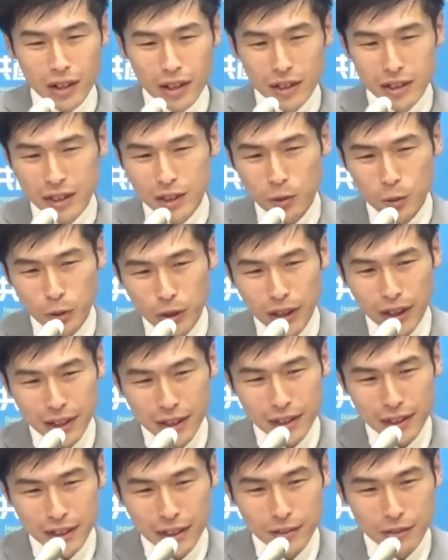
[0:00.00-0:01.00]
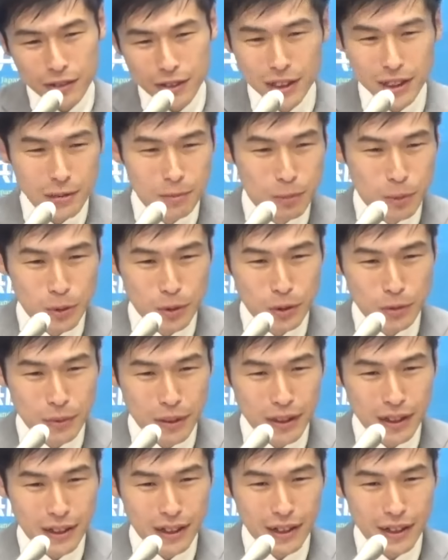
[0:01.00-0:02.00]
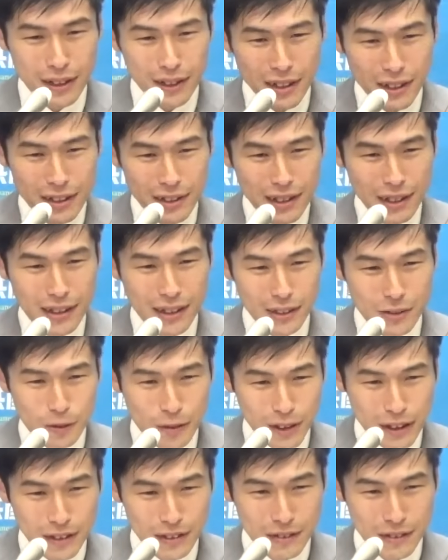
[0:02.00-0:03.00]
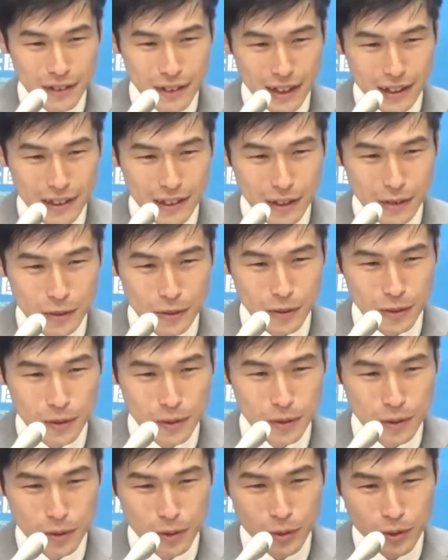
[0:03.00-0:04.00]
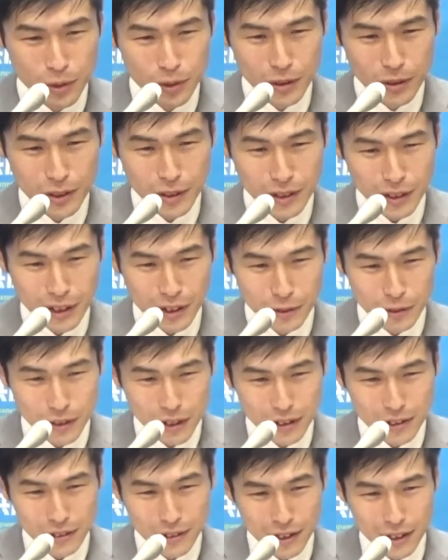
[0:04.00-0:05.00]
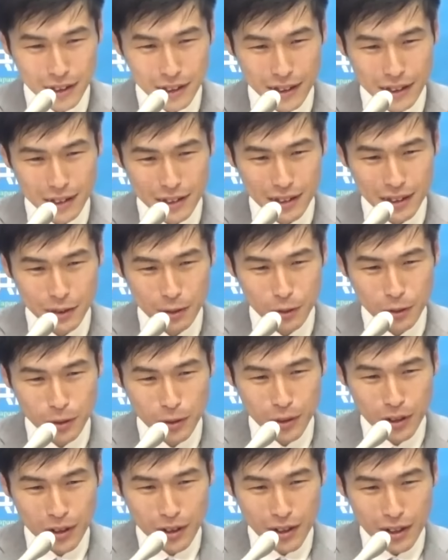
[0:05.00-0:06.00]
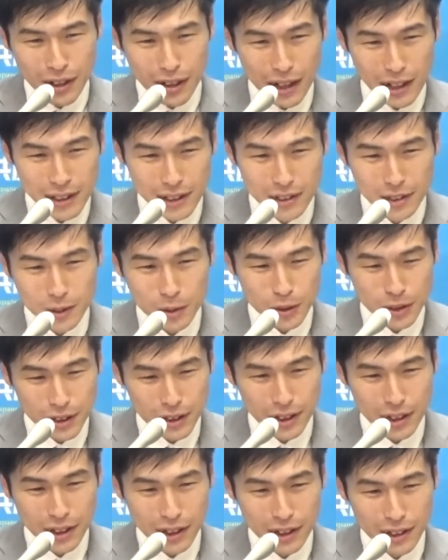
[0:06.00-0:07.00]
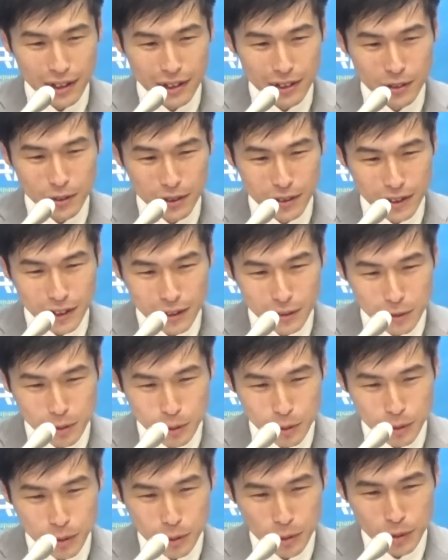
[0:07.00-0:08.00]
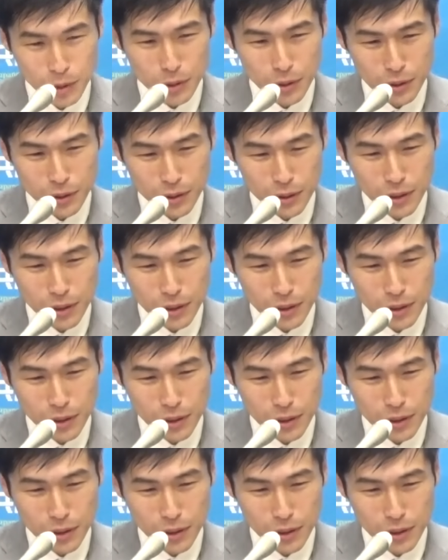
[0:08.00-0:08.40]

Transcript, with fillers: 自公だけでなく、維新も含めて若干の多数になったというあの多数派形成をアシストして、そして悪法を通す、